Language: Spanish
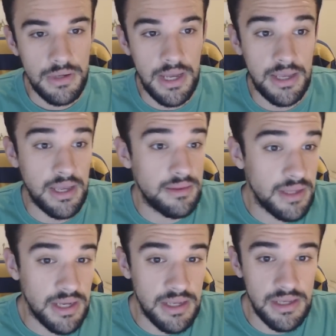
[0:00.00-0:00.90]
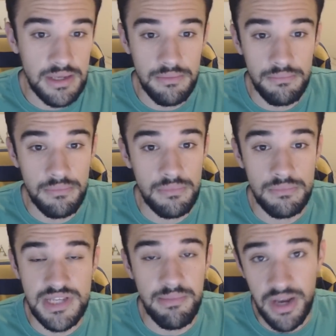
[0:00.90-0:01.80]
Hay gente que
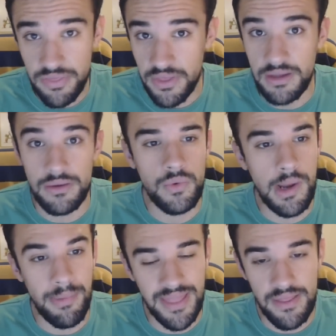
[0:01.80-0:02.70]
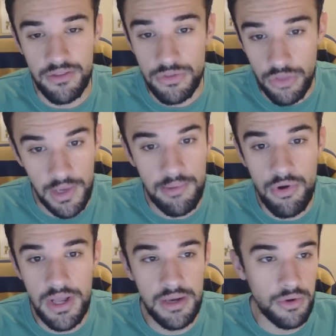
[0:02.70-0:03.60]
mm, se merecen una patada en toda la
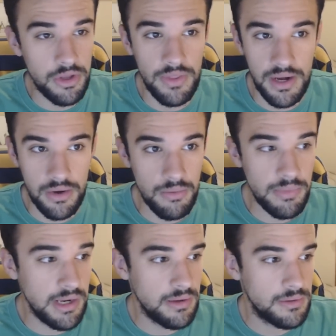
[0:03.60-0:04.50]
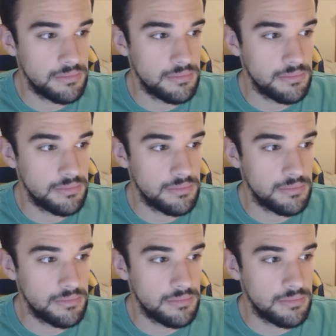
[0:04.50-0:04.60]
boca, no quiero dar nombres,